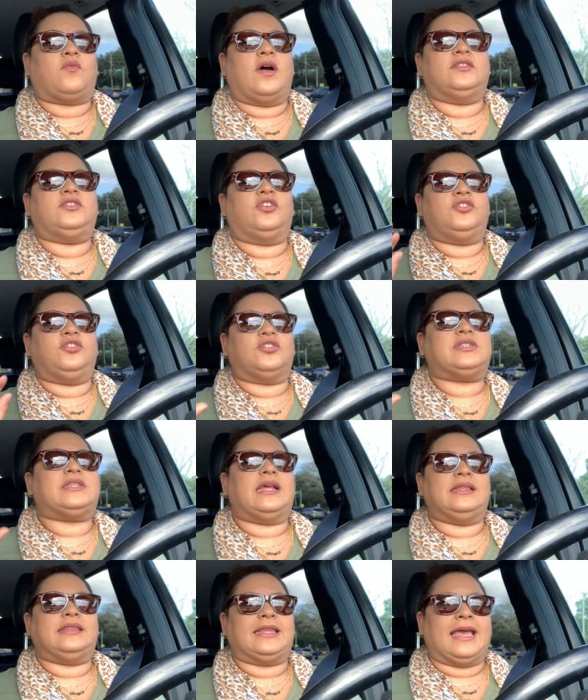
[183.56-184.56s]
y cuando no
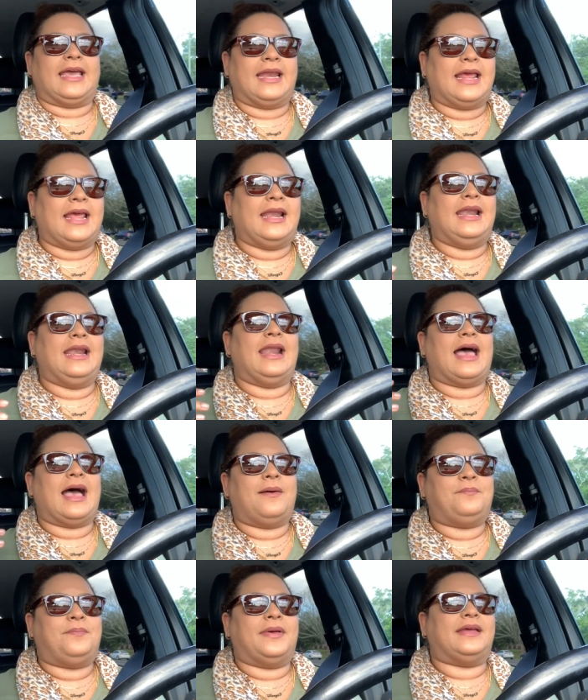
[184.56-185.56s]
se altere
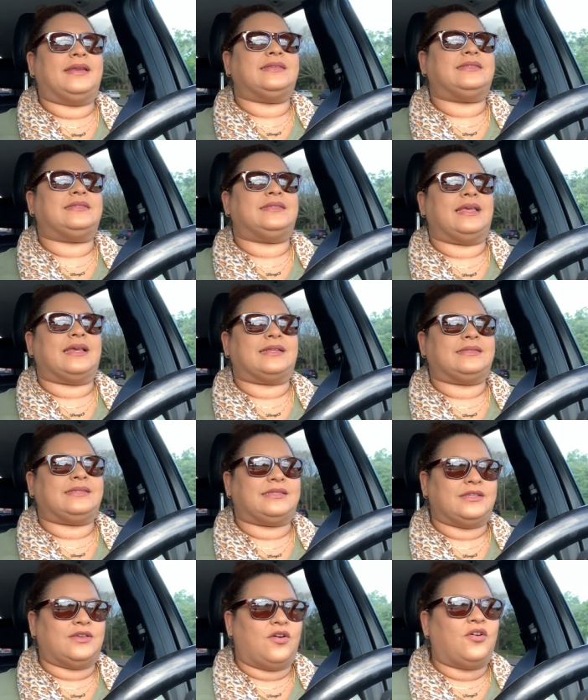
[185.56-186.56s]
la
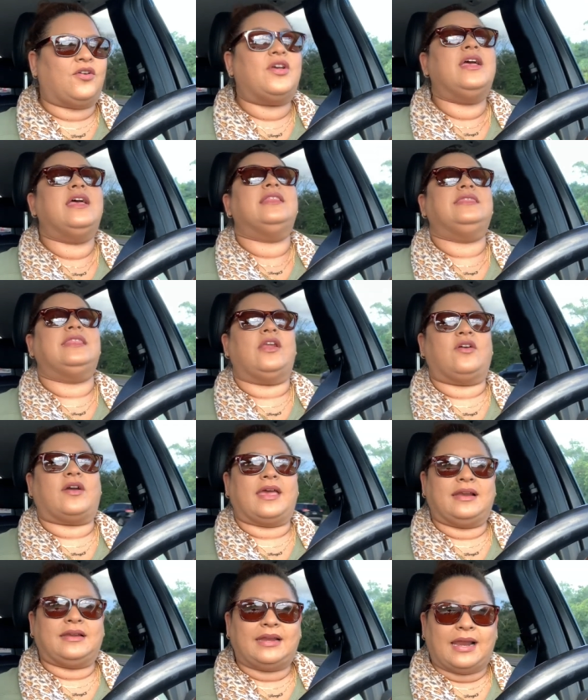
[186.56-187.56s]
percepción de lo
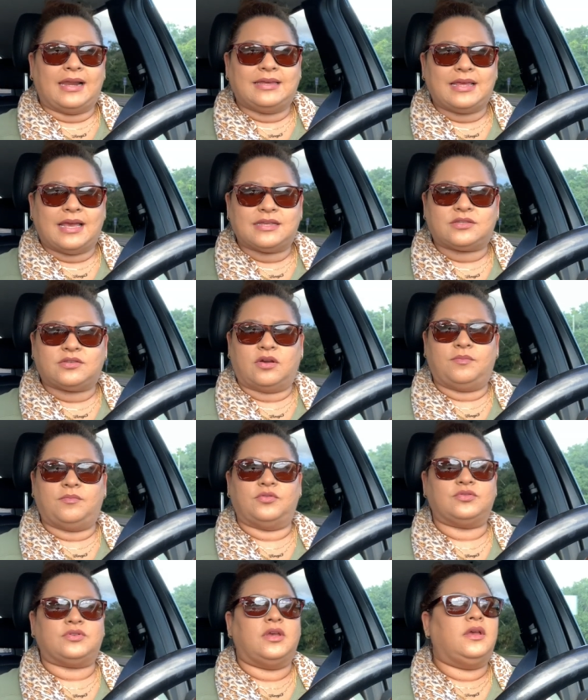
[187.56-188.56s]
que en realidad
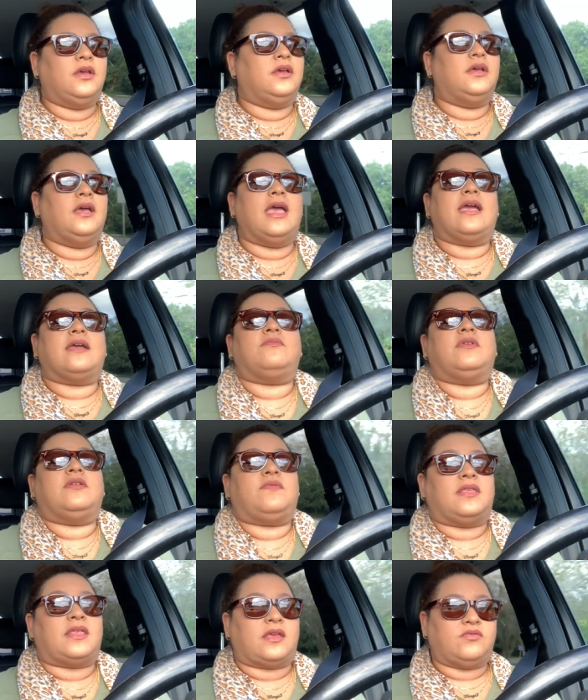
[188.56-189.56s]
somos. En
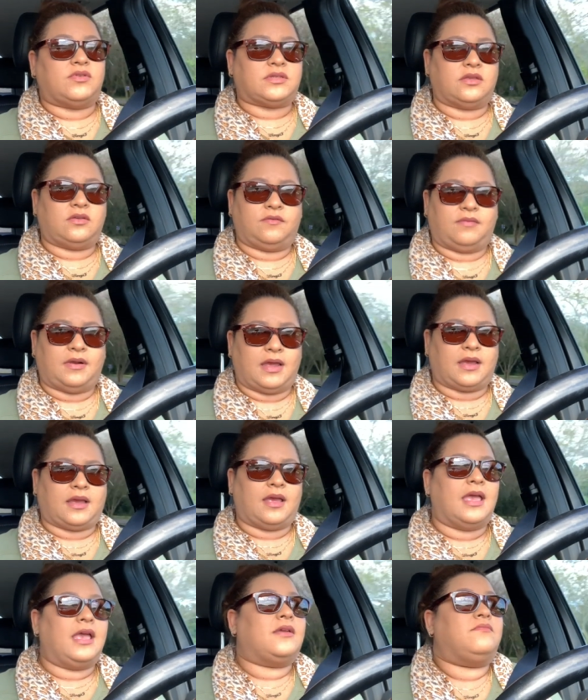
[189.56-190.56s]
mi vida yo he sido
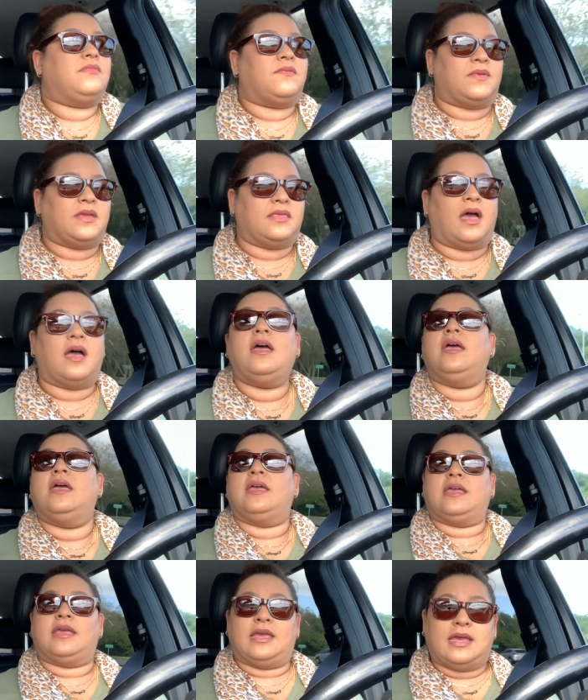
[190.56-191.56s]
flaca, en mi vida.
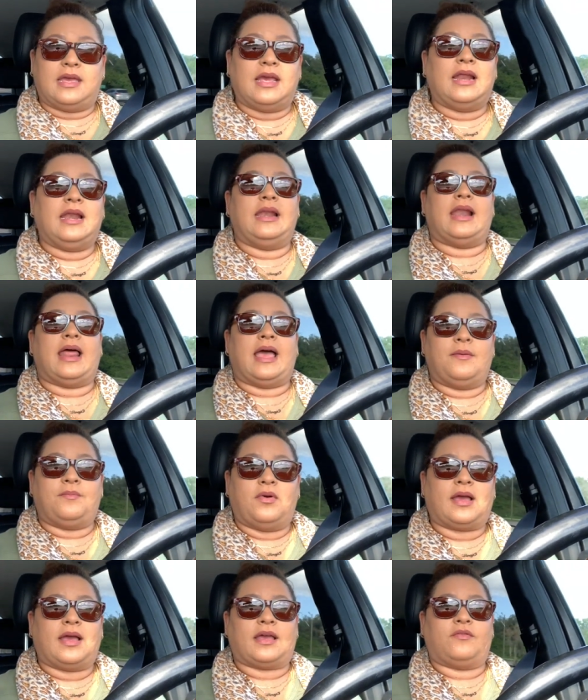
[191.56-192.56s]
Y la
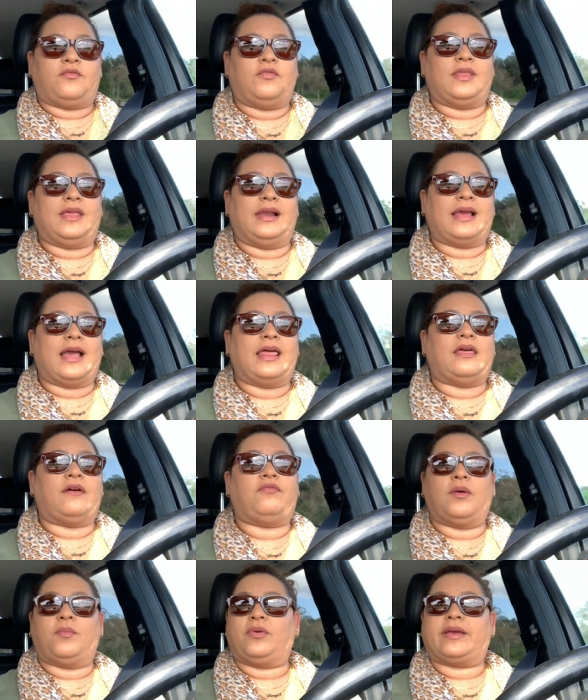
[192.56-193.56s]
época que fui
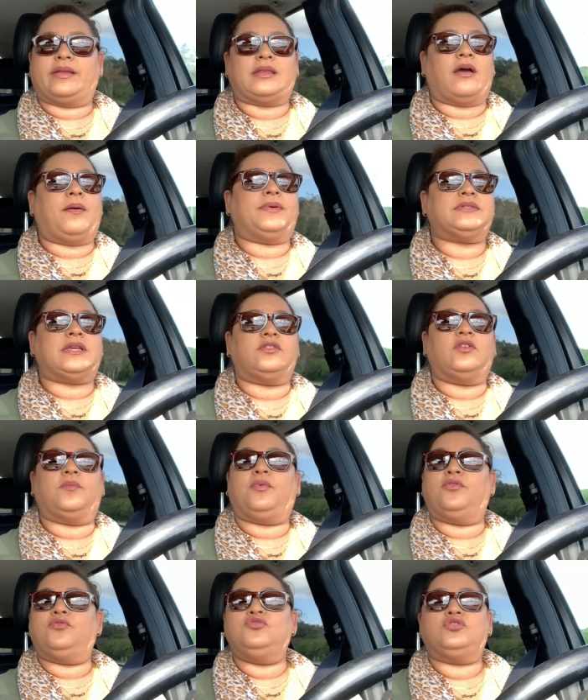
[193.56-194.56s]
delgada fue porque estaba pasando
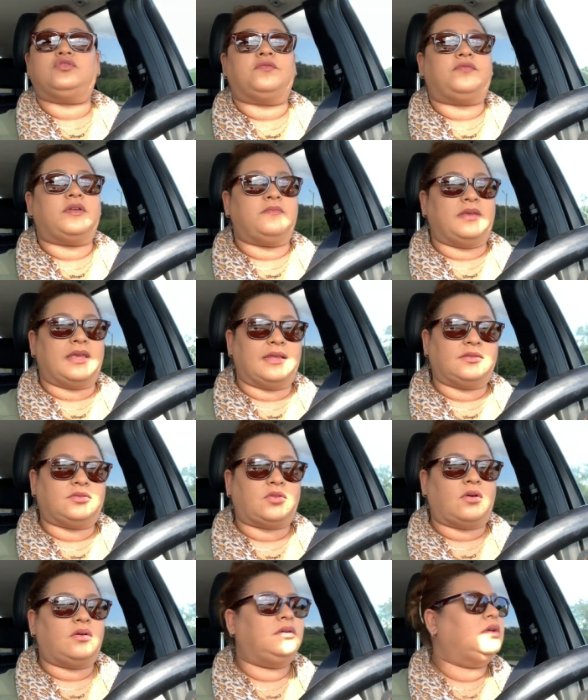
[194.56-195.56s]
por un
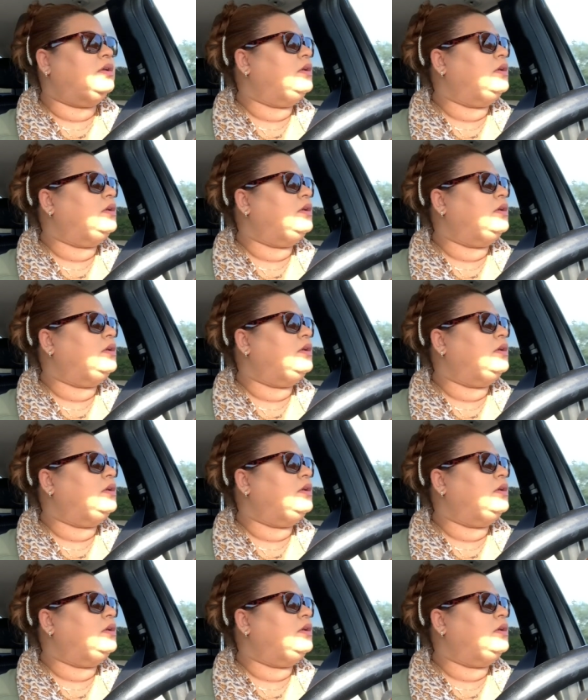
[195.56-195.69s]
sufrimiento